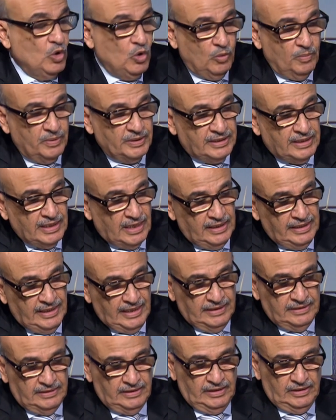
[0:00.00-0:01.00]
وبالتالي
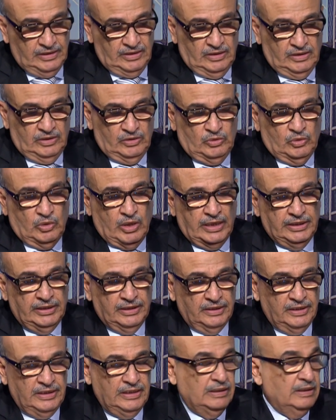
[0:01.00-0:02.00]
أنت
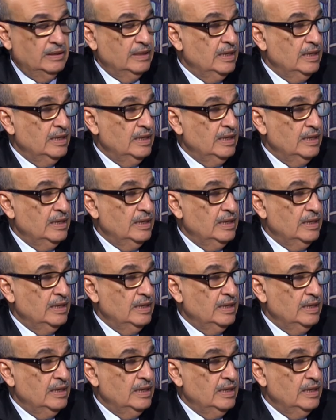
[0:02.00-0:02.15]
تغيرين